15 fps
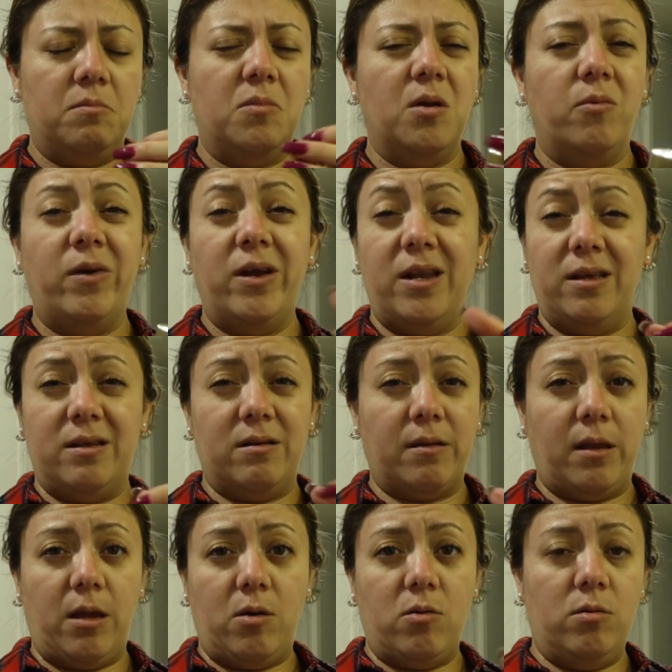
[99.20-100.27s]
No huele
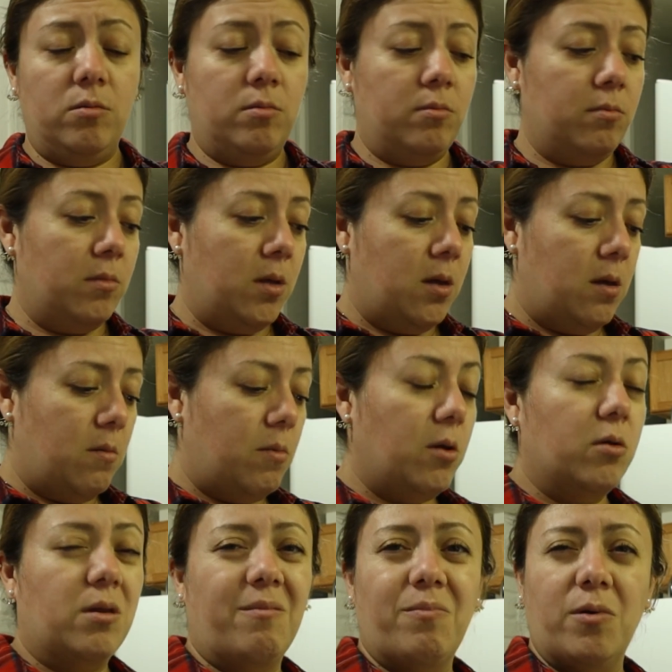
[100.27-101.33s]
rico,
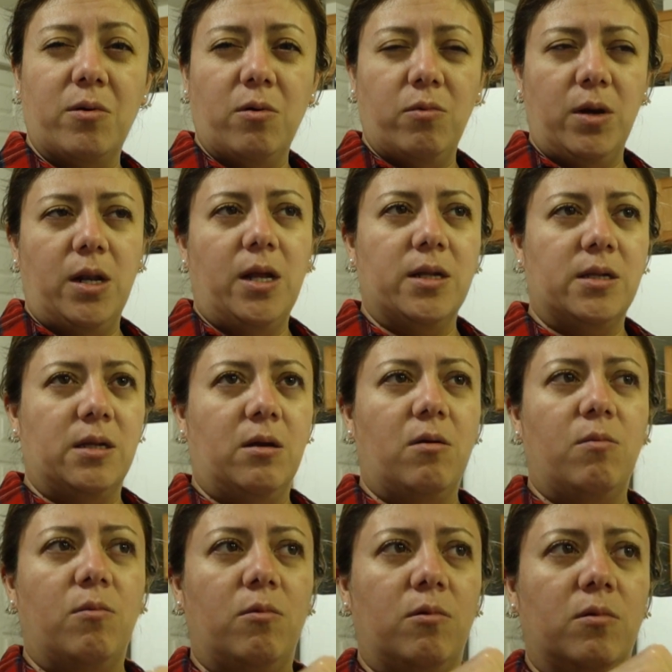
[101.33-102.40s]
pero tampoco huele así
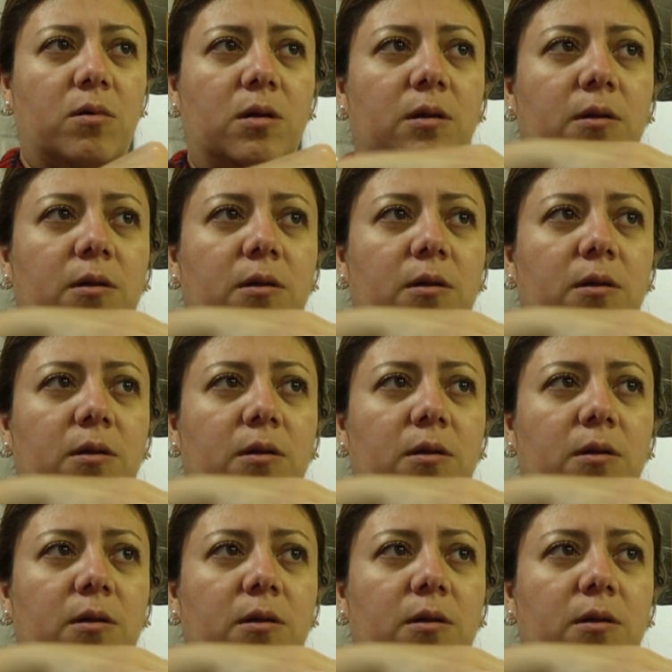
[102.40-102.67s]
como